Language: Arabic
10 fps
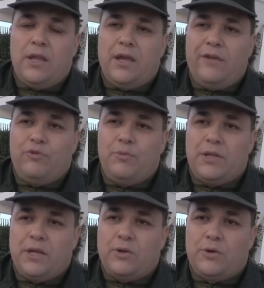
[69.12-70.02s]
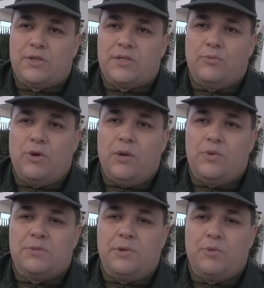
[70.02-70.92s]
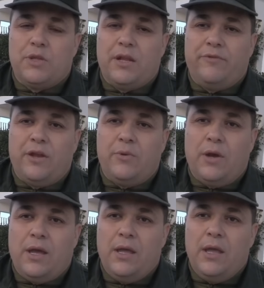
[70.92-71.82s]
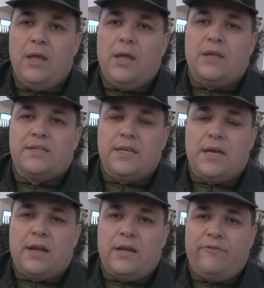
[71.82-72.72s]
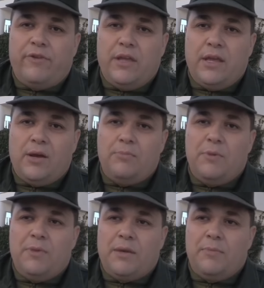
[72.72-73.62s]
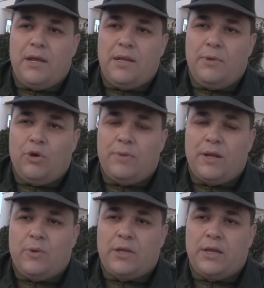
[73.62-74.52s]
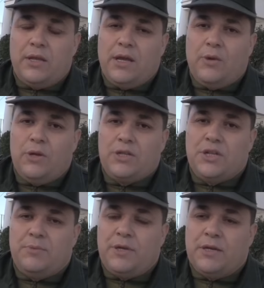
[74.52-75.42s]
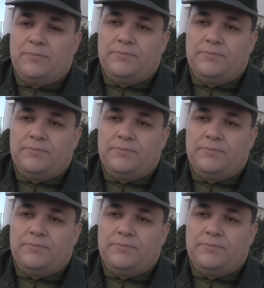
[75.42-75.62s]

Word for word: 1200 قرص مهلوس من مختلف الأنواع سيارة نفعية مبلغ مالي من العمله الوطنية والأجنبية